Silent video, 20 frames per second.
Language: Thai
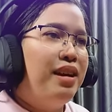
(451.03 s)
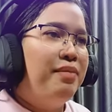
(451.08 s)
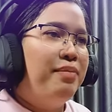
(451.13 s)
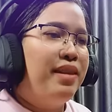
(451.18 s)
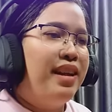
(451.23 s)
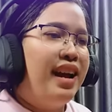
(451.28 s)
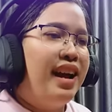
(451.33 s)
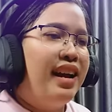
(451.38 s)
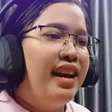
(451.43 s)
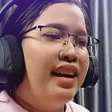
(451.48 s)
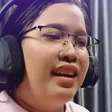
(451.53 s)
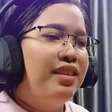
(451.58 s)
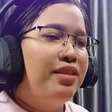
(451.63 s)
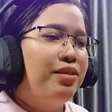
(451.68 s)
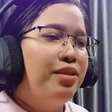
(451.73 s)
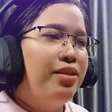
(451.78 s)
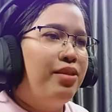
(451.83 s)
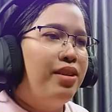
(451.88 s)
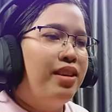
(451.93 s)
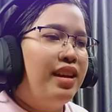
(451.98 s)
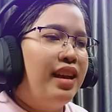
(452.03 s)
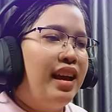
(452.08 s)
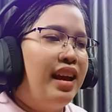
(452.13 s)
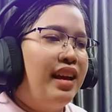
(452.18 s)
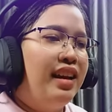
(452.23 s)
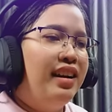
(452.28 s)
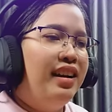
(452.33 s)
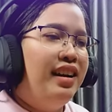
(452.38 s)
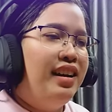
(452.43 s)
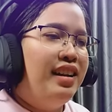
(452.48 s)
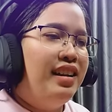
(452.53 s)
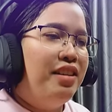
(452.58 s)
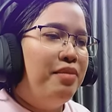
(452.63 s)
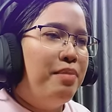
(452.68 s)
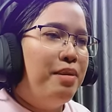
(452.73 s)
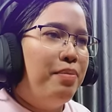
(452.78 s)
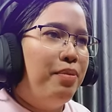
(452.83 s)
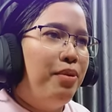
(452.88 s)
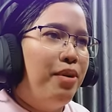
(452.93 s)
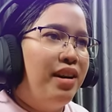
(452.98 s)
เวทไม่ได้อะต้องค่อยๆแกะเอ้ยเรา
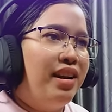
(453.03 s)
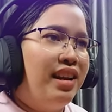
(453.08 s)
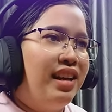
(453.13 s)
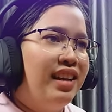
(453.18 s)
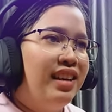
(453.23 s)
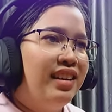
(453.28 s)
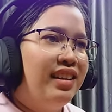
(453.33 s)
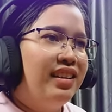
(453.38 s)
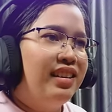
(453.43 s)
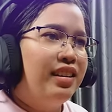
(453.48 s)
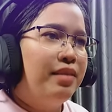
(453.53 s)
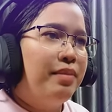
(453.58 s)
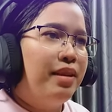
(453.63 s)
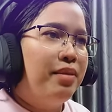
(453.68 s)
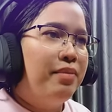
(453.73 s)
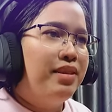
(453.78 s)
มีพลั่วนี่ทำไม